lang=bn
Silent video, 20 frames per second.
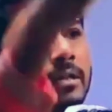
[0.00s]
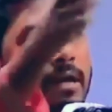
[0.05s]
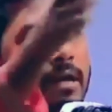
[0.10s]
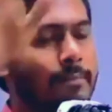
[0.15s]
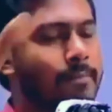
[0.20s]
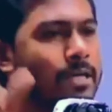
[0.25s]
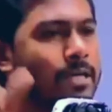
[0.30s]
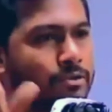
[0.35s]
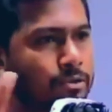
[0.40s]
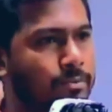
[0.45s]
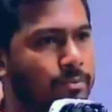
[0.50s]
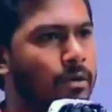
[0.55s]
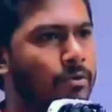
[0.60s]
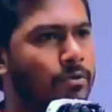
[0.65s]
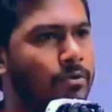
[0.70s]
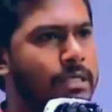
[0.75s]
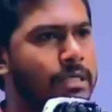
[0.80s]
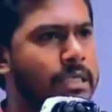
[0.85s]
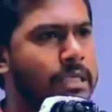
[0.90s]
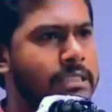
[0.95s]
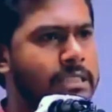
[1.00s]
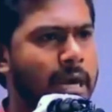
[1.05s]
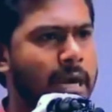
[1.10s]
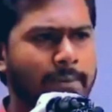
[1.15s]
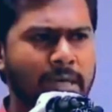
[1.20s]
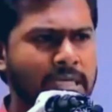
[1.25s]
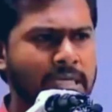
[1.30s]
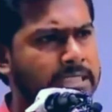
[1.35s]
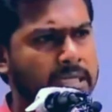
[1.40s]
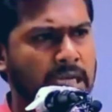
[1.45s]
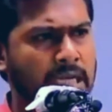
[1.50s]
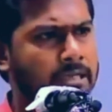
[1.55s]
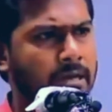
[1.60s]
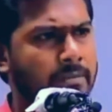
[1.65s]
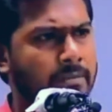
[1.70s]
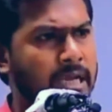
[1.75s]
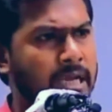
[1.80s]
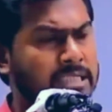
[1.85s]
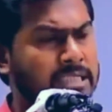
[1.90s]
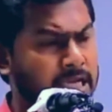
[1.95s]
তারা বাস্তবায়ন করে যাচ্ছে আমি এটা
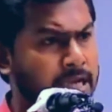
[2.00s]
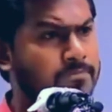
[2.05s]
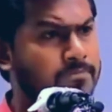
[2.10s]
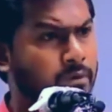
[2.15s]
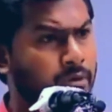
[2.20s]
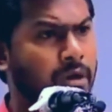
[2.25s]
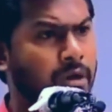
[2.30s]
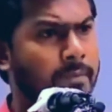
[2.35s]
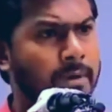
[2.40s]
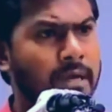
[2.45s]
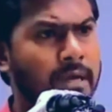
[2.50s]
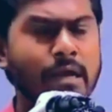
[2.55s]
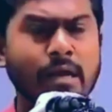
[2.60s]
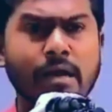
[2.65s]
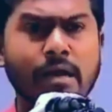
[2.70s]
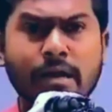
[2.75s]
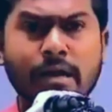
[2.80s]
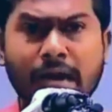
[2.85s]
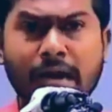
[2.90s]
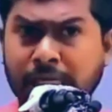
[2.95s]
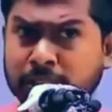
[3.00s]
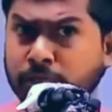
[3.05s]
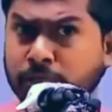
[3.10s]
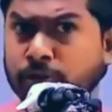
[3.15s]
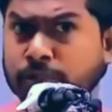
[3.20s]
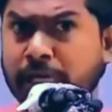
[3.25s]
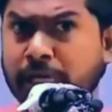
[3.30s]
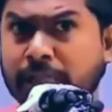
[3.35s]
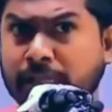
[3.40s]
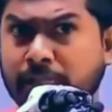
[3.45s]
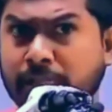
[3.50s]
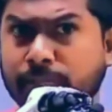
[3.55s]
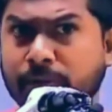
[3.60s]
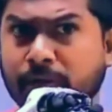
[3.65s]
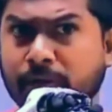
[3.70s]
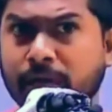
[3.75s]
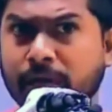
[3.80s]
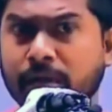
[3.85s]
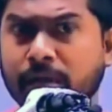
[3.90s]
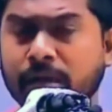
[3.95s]
জানতাম না আজকে এই প্রোগ্রামে না আসলেও জানতাম
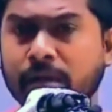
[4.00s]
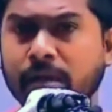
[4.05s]
না